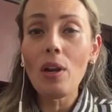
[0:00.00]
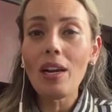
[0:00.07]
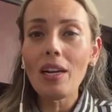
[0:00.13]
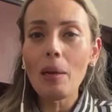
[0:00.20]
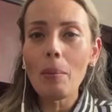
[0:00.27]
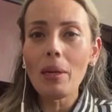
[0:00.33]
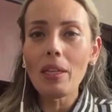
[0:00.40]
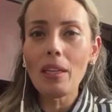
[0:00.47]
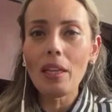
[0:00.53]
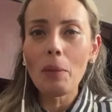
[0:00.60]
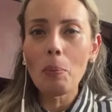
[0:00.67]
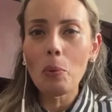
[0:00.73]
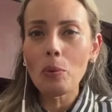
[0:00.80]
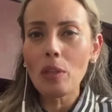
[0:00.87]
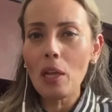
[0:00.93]
la Cámara de
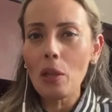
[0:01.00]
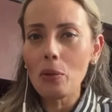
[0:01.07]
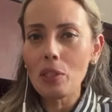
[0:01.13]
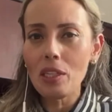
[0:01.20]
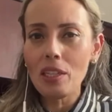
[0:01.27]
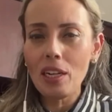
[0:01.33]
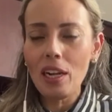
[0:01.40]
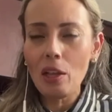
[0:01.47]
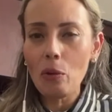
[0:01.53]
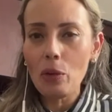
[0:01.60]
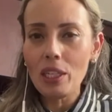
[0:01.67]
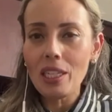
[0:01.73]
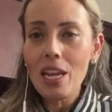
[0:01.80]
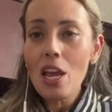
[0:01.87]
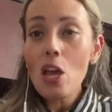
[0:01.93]
Diputados y
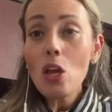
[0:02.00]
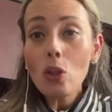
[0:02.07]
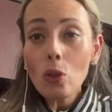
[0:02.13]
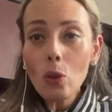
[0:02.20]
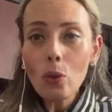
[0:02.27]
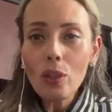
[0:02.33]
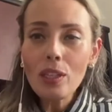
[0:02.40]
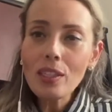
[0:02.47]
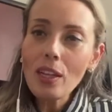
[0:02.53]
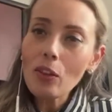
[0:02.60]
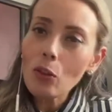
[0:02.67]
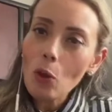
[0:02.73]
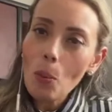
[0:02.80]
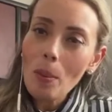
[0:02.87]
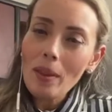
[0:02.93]
Senadores, donde se
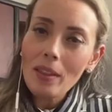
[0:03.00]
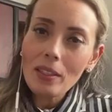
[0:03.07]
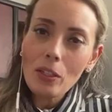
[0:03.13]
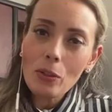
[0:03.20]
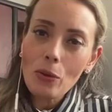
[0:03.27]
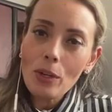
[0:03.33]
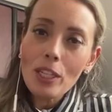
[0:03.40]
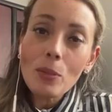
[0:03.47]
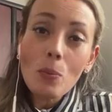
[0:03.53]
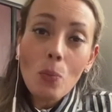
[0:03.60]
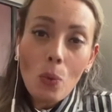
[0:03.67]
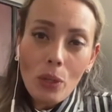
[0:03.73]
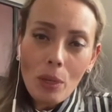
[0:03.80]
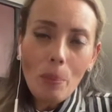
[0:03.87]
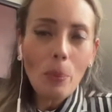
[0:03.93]
toman decisiones
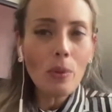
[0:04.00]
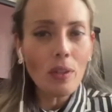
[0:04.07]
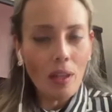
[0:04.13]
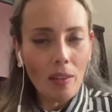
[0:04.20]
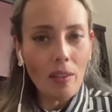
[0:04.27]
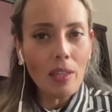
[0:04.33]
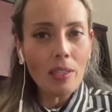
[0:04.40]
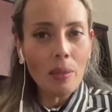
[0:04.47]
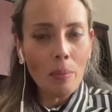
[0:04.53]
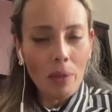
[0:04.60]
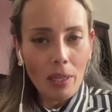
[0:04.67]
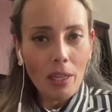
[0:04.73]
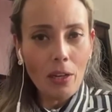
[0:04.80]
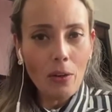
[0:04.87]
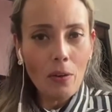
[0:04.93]
muy importantes de
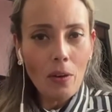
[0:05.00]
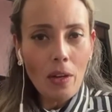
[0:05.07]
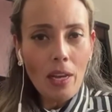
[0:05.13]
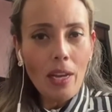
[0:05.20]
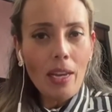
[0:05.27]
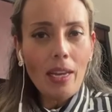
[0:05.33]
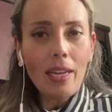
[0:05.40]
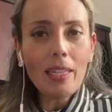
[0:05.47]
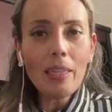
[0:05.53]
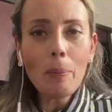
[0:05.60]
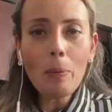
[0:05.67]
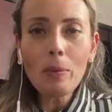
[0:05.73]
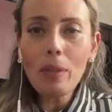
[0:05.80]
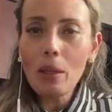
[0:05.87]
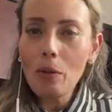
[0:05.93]
México, el
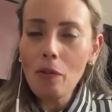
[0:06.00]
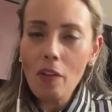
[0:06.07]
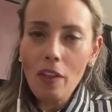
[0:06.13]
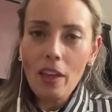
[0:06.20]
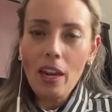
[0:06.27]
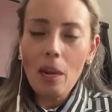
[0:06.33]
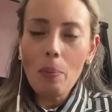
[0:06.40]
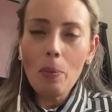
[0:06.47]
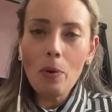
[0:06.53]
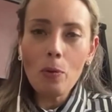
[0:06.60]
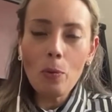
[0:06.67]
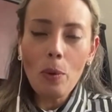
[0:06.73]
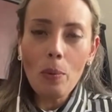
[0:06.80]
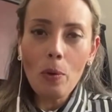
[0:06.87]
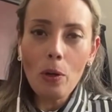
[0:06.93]
diputado federal por
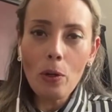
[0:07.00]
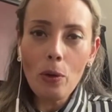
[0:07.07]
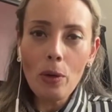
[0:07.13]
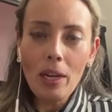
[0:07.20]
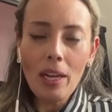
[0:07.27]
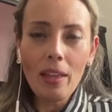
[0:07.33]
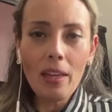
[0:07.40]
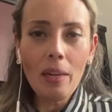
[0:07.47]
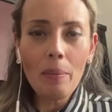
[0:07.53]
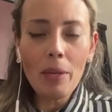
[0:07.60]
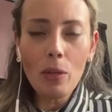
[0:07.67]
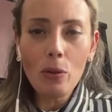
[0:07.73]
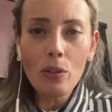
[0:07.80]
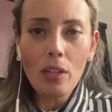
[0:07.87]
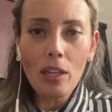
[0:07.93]
Nuevo León,
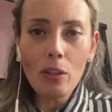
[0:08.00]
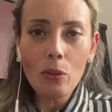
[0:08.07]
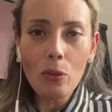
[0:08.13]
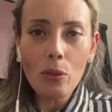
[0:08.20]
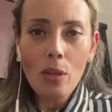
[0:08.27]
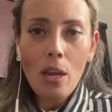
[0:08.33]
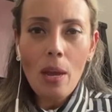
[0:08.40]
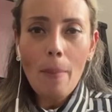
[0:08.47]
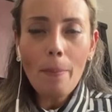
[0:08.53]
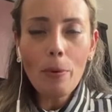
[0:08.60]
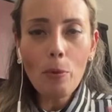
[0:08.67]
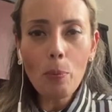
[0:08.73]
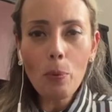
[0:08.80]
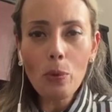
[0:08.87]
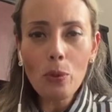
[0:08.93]
Edelmiro Santos,
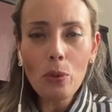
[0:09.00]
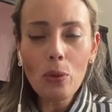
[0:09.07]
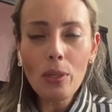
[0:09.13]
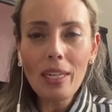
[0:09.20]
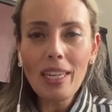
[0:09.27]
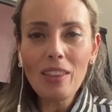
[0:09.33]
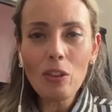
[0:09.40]
propuso que